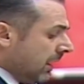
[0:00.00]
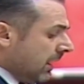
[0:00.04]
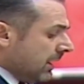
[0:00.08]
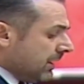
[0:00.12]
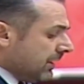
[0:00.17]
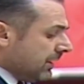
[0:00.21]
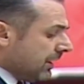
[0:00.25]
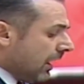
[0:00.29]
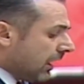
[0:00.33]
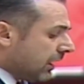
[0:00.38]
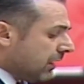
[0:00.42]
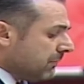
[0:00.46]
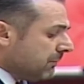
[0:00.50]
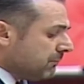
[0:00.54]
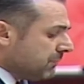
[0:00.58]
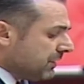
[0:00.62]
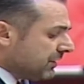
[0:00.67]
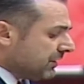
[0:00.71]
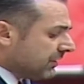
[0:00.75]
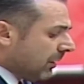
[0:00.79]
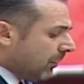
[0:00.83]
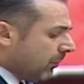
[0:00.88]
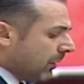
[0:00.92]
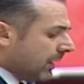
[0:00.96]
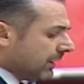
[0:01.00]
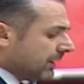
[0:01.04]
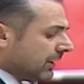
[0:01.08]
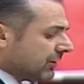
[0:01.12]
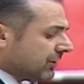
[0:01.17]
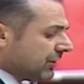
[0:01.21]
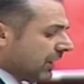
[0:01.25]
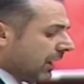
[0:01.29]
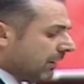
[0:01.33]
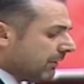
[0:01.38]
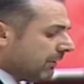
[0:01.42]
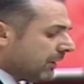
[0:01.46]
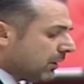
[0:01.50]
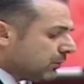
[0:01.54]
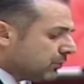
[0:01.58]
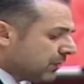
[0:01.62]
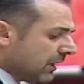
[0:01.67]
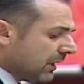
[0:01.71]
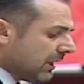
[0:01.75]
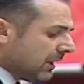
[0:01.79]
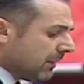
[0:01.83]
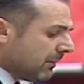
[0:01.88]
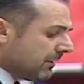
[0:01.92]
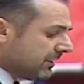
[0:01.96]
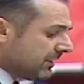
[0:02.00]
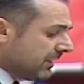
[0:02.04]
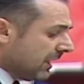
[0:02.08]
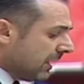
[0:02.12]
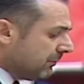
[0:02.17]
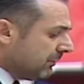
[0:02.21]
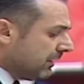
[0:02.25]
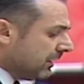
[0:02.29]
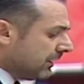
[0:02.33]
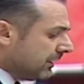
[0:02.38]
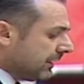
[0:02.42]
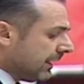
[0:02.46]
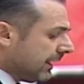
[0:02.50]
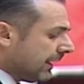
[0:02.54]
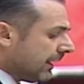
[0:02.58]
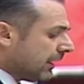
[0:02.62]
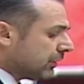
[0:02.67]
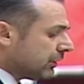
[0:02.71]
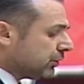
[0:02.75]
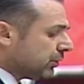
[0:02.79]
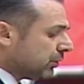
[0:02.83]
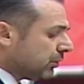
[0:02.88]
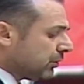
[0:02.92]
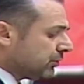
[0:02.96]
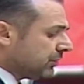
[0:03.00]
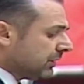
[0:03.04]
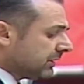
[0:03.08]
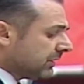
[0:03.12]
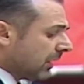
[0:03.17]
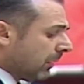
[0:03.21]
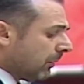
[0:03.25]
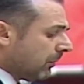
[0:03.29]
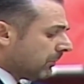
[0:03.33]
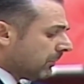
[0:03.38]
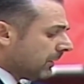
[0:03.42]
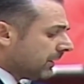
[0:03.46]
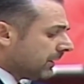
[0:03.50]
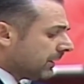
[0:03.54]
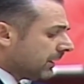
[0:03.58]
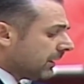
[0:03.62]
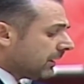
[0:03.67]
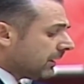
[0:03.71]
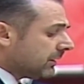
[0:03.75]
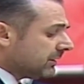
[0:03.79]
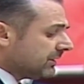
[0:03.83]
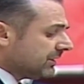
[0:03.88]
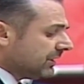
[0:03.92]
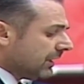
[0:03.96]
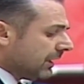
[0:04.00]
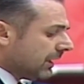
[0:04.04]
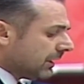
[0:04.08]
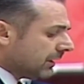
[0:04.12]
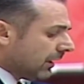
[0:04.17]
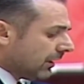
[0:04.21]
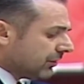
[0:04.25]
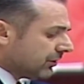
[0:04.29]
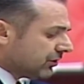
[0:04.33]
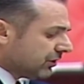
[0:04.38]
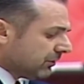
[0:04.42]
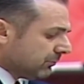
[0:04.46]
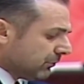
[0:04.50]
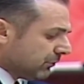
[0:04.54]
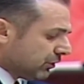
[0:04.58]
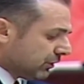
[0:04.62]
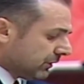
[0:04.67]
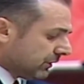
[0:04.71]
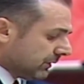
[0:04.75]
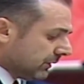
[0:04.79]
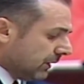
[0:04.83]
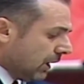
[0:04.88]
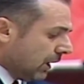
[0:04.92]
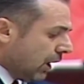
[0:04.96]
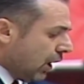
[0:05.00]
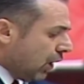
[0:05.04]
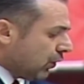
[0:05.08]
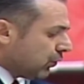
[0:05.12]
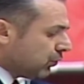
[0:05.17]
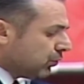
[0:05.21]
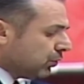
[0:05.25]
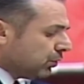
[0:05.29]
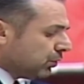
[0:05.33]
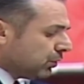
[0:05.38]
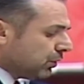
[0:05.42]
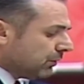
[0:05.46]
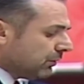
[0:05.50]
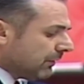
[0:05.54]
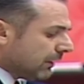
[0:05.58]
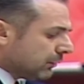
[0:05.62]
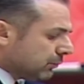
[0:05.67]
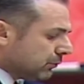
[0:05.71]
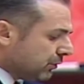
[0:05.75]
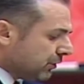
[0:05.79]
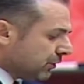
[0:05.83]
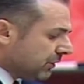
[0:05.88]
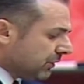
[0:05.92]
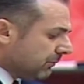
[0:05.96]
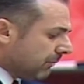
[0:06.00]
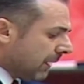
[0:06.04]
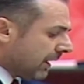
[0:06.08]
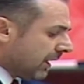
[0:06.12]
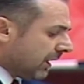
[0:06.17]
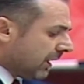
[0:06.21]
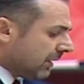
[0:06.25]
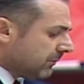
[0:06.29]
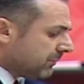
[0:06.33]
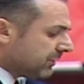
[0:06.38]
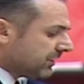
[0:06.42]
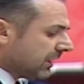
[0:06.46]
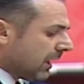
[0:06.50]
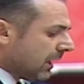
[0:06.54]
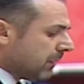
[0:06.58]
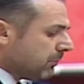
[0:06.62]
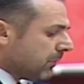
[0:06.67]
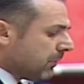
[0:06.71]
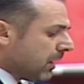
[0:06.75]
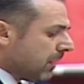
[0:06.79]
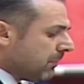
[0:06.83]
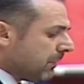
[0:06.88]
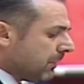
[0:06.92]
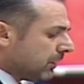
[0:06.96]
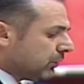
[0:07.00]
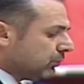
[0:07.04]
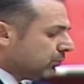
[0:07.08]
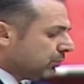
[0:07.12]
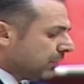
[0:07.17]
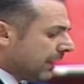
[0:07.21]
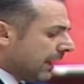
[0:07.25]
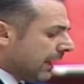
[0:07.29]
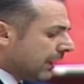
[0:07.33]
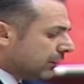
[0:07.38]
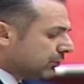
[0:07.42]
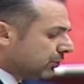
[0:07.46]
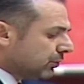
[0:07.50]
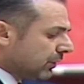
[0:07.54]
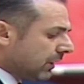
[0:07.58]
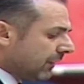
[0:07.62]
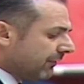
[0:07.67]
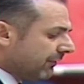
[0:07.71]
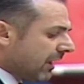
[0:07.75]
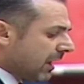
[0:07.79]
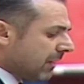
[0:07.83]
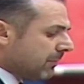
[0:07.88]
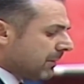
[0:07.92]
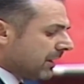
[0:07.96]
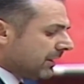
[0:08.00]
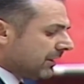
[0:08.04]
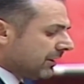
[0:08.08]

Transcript: Yakın bir zamanda çevre düzenlemesiyle birlikte restorasyon tamamlanarak ziyarete açılmıştır. Kültür ve Turizm Bakanımız Sayın Mehmet Nuri Ersoy'a ve emeği